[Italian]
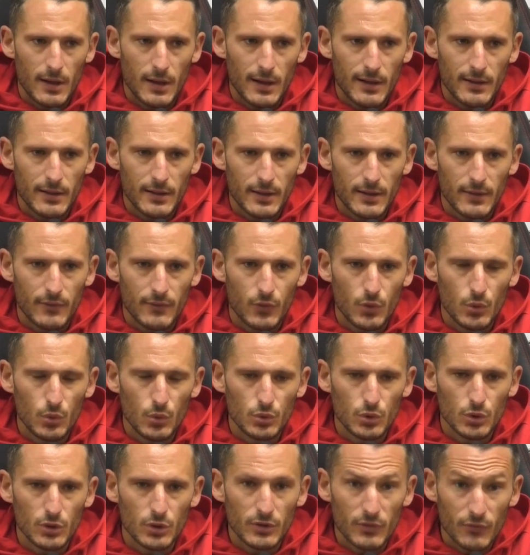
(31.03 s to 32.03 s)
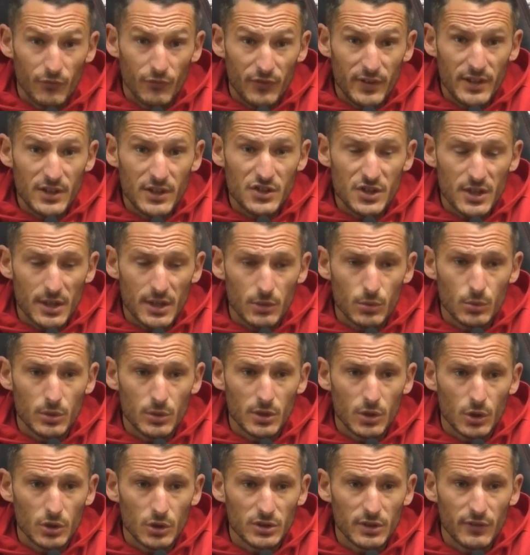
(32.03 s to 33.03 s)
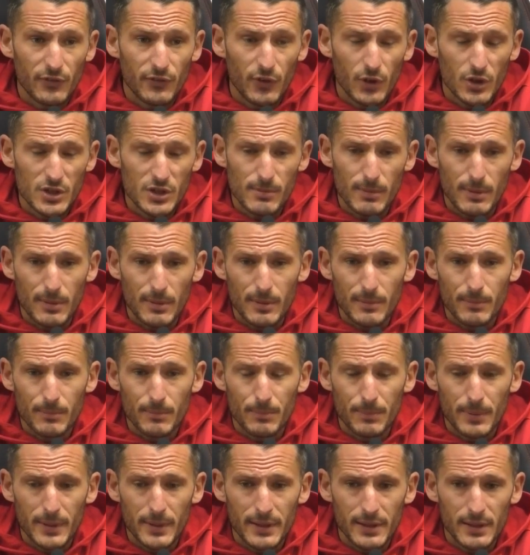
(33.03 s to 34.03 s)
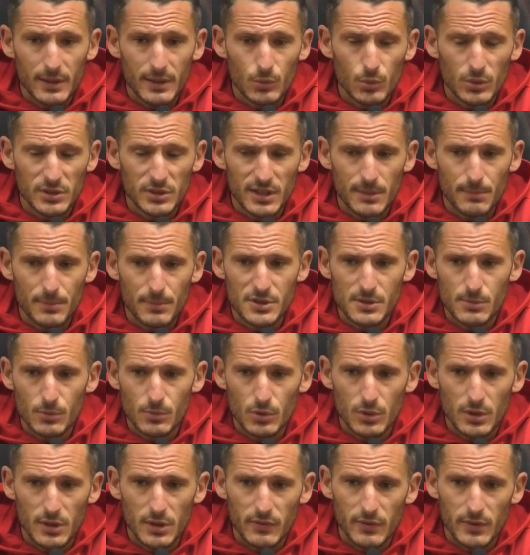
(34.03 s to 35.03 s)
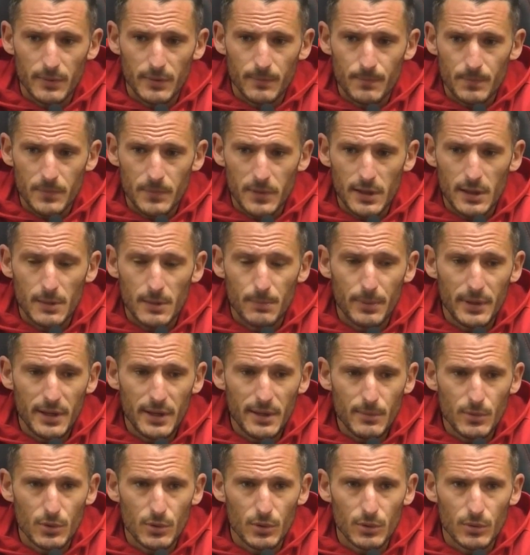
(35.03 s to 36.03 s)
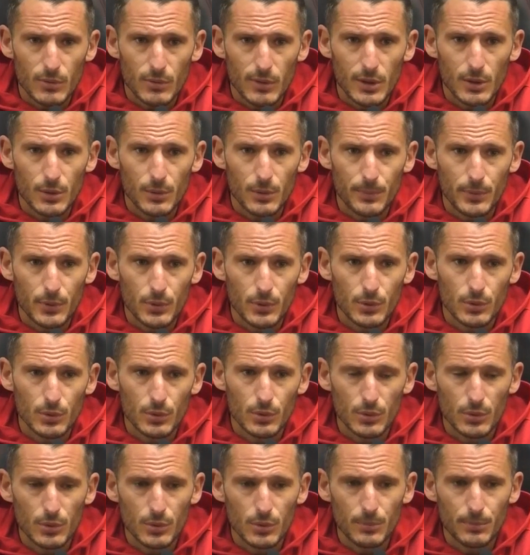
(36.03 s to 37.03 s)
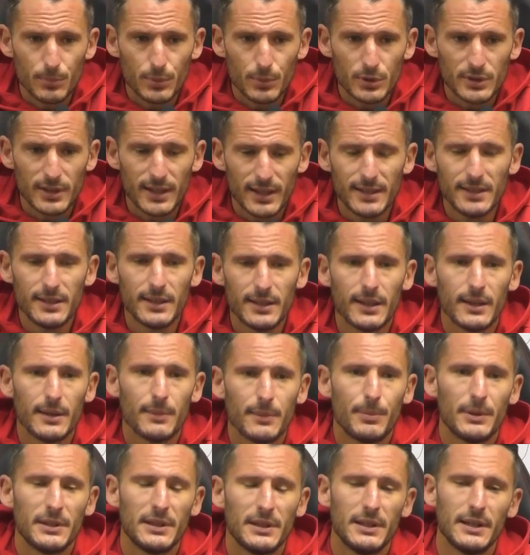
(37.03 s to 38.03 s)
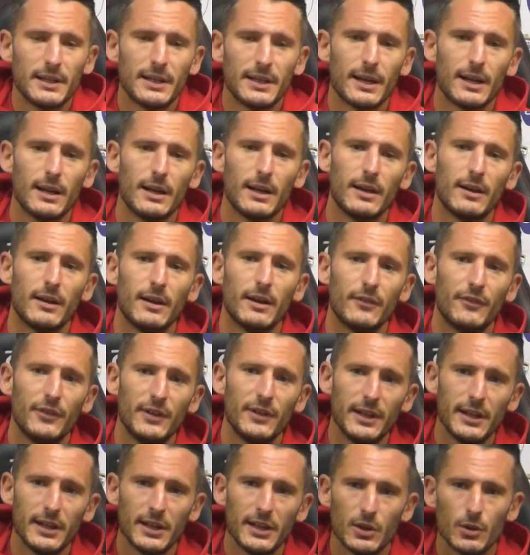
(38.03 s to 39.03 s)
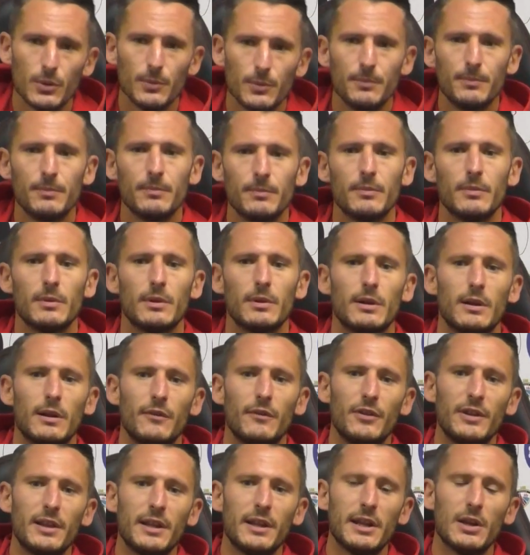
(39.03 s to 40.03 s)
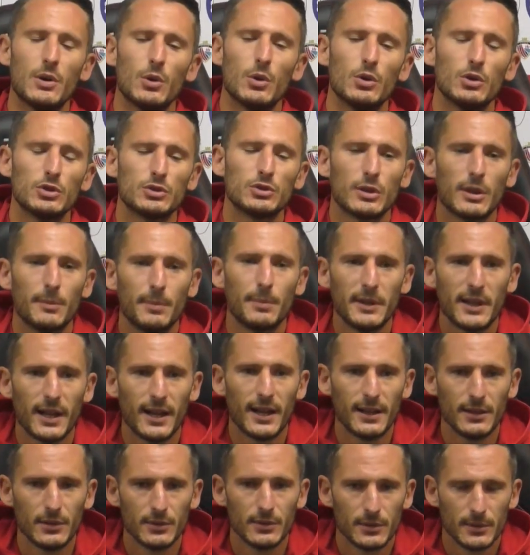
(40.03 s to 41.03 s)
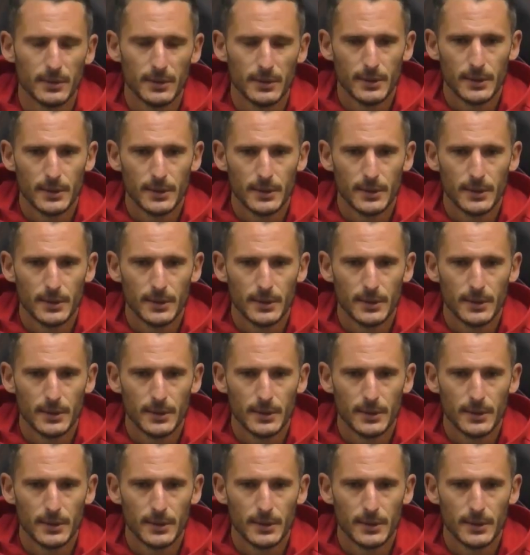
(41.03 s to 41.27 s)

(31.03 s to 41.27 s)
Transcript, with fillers: ha voluto vincere a tutti i costi il Foggia, ma per due semplici motivi. Il primo, quello più importante, è per dedicarla a Federico, Federico il nostro capitano,